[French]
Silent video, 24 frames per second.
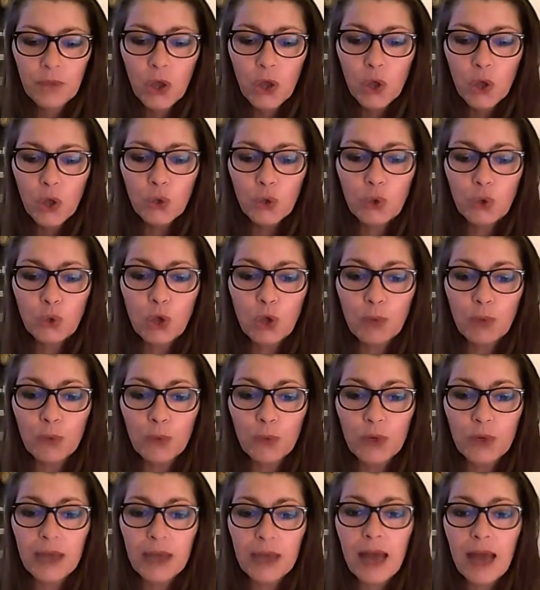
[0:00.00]
Donc dans
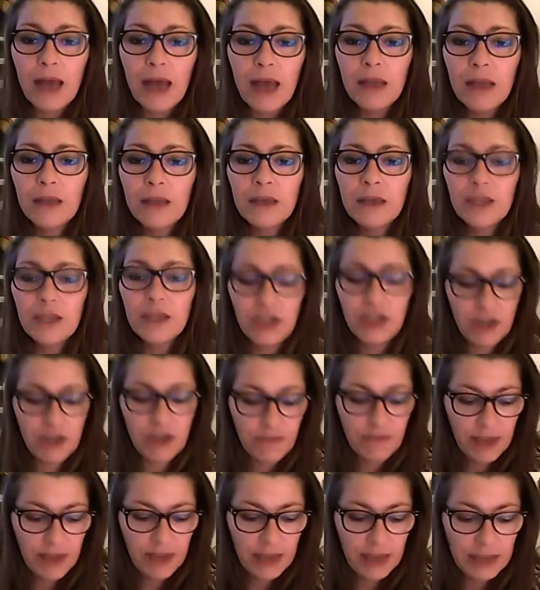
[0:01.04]
mon cas,
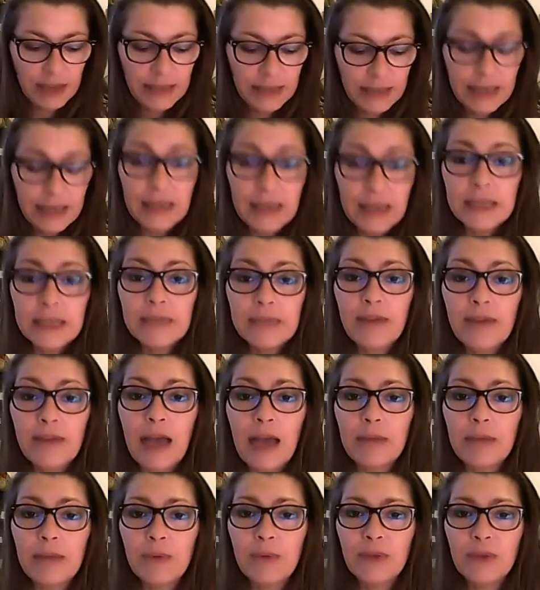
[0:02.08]
j'avais 15
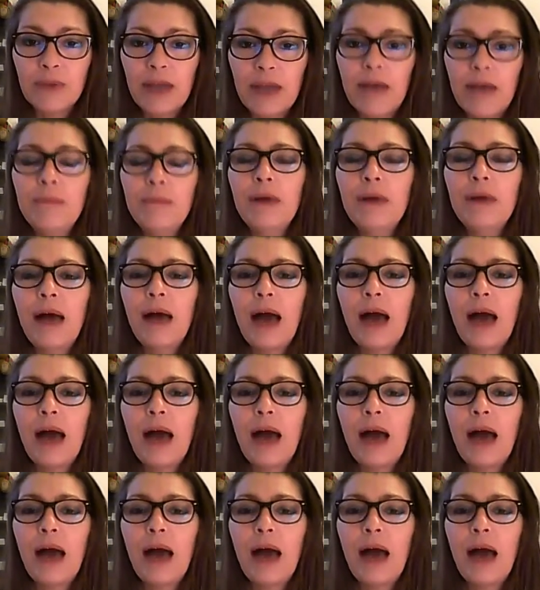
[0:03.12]
fragments d'âme